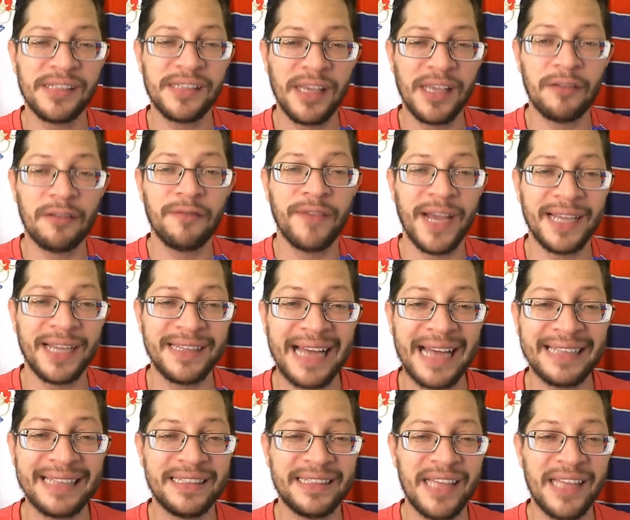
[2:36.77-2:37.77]
ser um
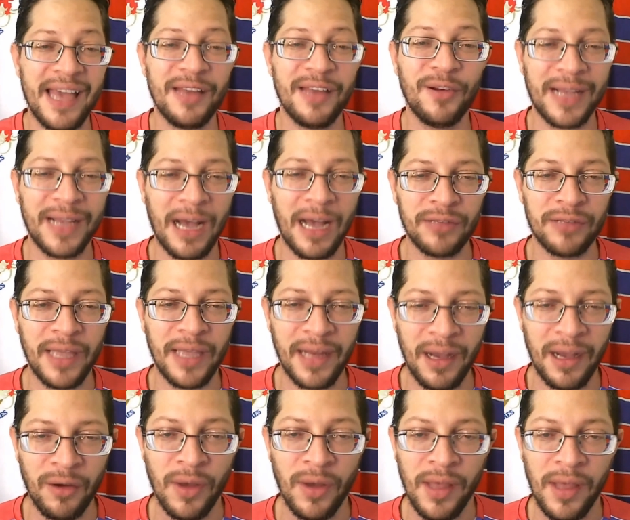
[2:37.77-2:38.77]
verdadeiro
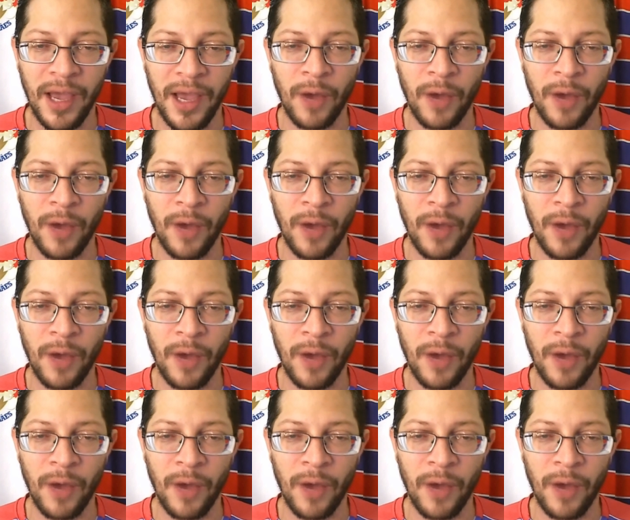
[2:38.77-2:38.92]
caldeirão.